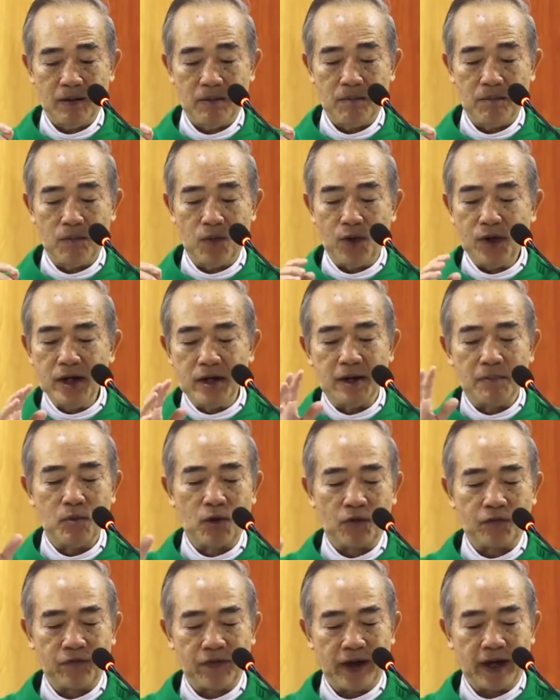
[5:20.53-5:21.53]
mỗi người
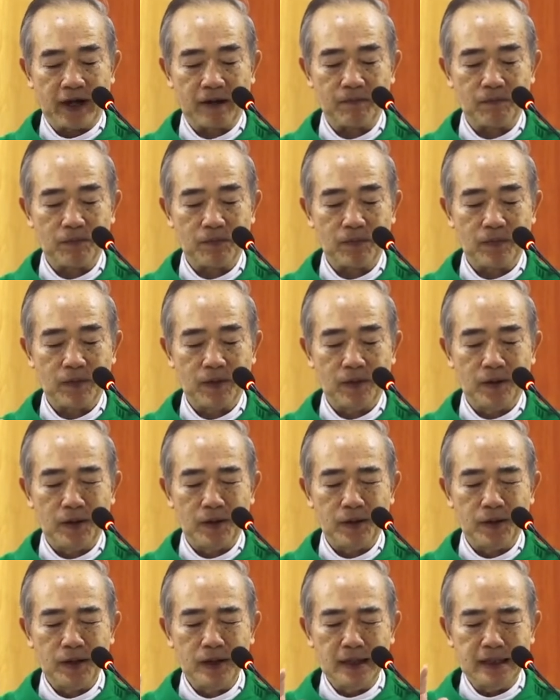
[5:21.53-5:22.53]
một việc
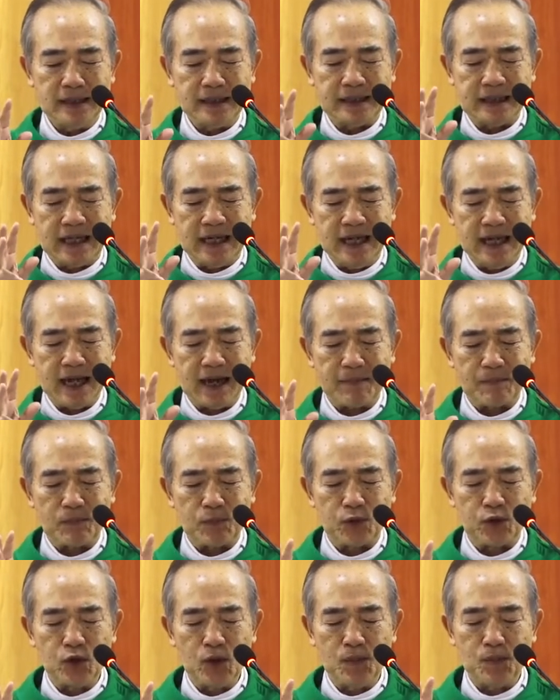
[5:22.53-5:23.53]
nhưng chỉ
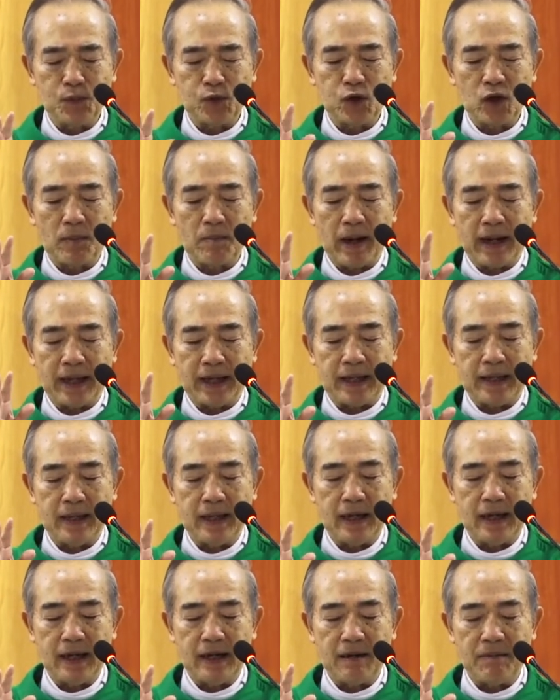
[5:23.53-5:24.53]
nhằm giúp cho bệnh
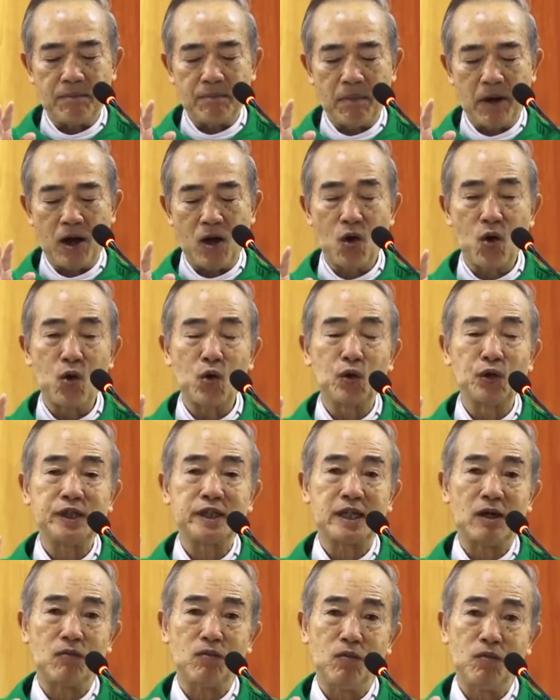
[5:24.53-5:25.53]
nhân mau
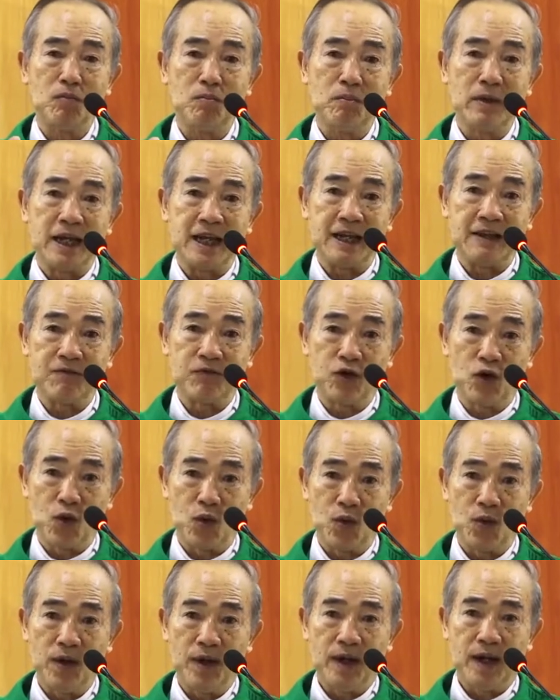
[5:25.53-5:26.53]
chóng bình
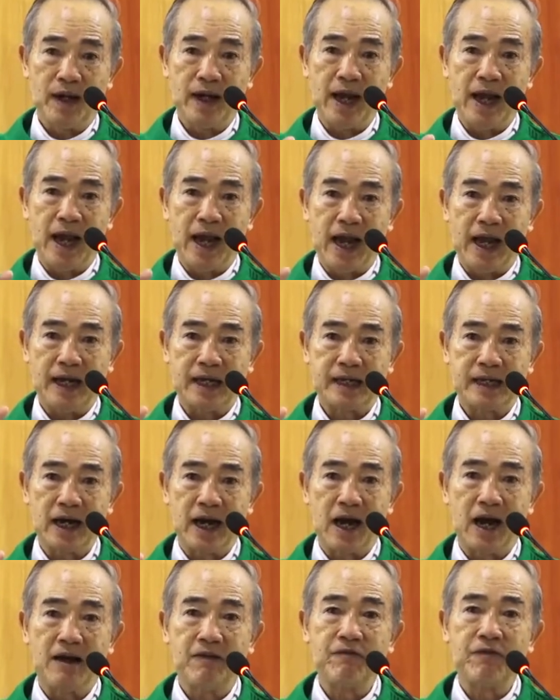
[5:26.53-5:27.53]
phục để
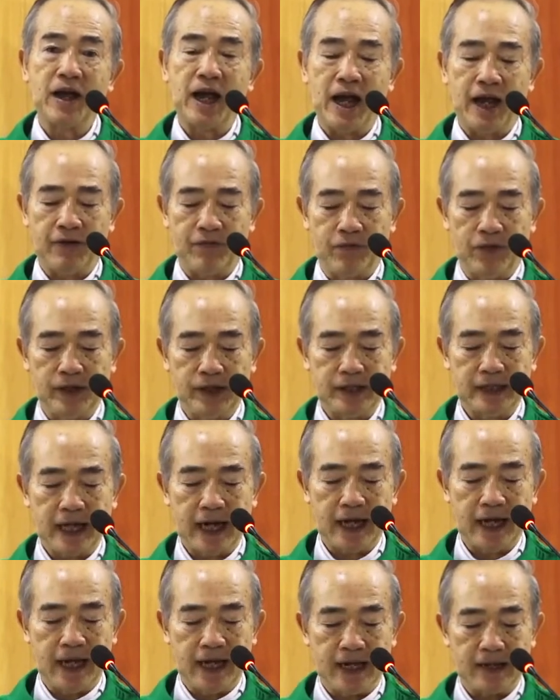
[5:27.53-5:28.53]
trở về với
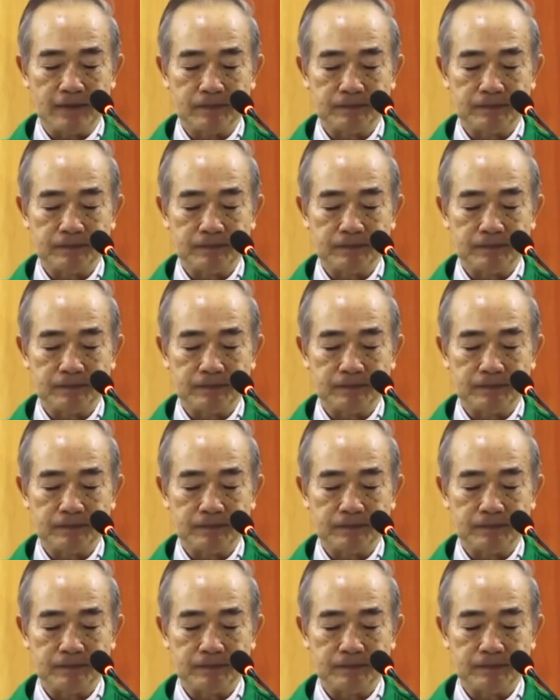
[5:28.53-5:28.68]
gia đình